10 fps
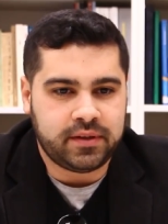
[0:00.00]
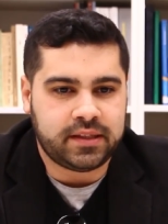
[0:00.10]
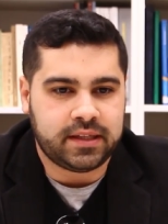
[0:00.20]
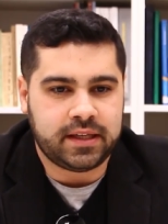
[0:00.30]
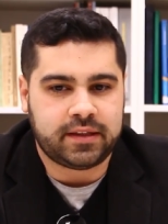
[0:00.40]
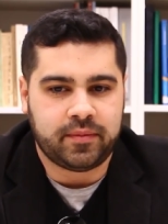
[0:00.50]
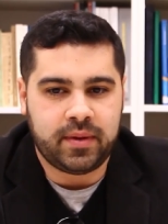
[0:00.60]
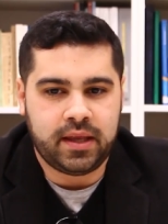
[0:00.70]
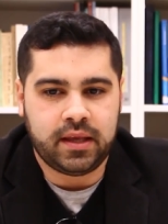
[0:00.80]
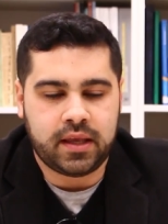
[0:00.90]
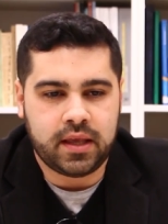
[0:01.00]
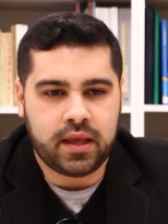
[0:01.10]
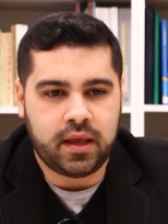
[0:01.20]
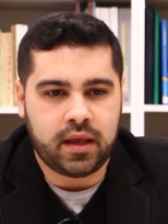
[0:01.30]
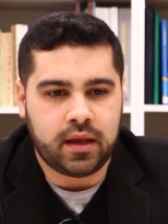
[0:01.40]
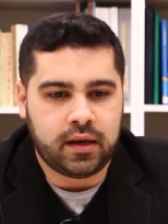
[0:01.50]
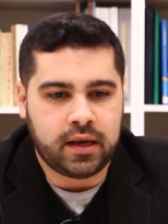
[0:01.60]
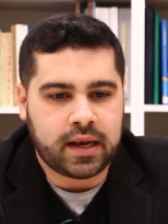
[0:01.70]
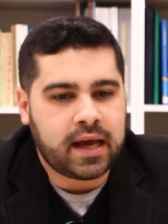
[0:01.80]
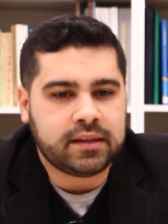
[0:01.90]
entender também que
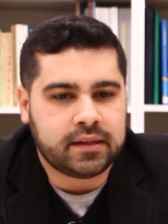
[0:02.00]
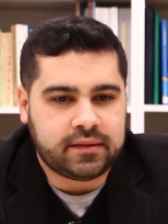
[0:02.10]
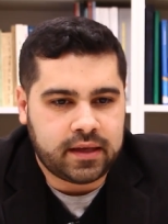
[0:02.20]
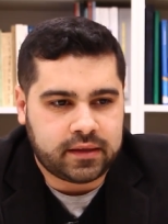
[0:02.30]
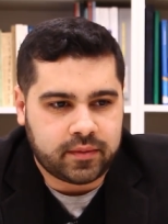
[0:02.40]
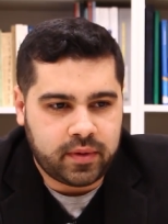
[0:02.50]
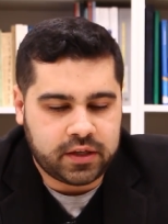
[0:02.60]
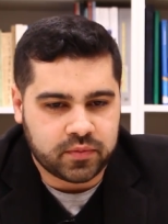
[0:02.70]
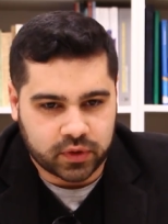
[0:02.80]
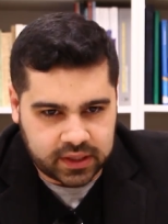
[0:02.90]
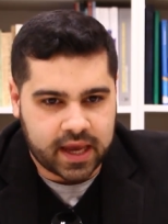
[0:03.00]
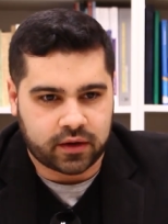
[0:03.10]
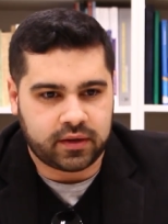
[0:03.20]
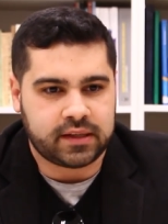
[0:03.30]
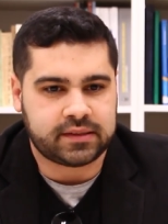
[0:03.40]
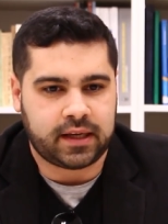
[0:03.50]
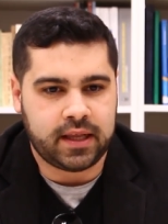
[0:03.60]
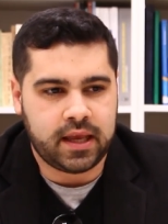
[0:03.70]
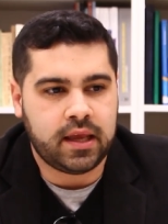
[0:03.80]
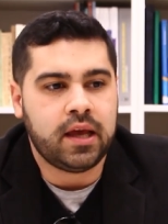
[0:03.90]
nada tem também de moderno nessa
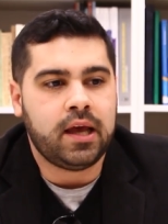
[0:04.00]
lei,